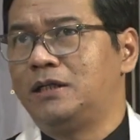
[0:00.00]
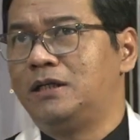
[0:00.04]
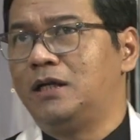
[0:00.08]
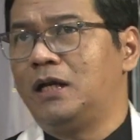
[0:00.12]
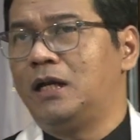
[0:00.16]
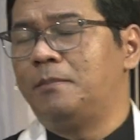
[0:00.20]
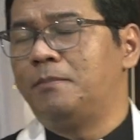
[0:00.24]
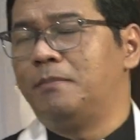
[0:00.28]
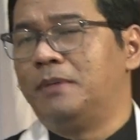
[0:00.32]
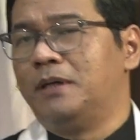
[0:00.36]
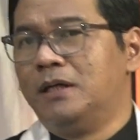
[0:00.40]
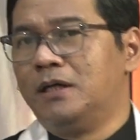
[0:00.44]

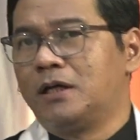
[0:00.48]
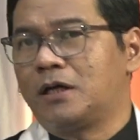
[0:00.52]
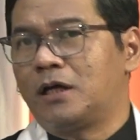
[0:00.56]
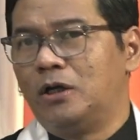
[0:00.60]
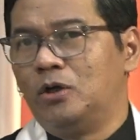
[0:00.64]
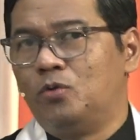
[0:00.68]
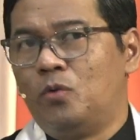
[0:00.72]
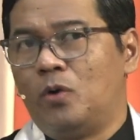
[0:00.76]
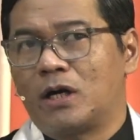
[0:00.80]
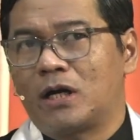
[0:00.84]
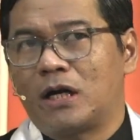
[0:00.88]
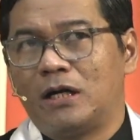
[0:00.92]
dalam
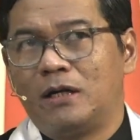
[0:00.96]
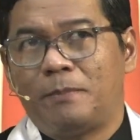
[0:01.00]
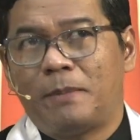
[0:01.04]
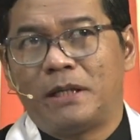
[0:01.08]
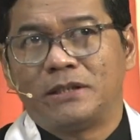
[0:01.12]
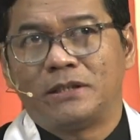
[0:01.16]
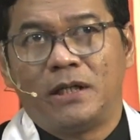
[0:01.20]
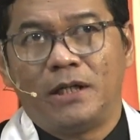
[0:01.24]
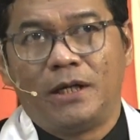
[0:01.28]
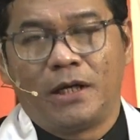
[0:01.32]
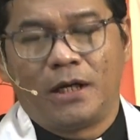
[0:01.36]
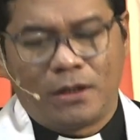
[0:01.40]
keluaran
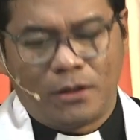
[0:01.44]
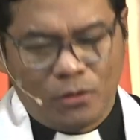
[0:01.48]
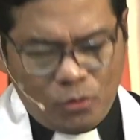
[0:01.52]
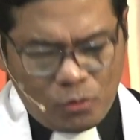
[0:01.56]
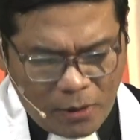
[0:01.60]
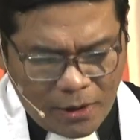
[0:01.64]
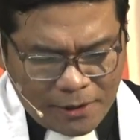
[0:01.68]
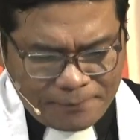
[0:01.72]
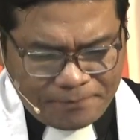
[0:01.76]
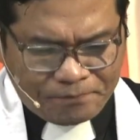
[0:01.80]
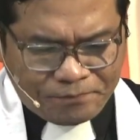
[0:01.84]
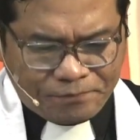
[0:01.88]
pasal yang
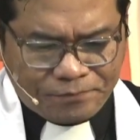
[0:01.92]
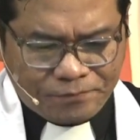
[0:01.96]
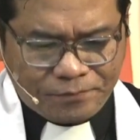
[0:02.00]
kedua,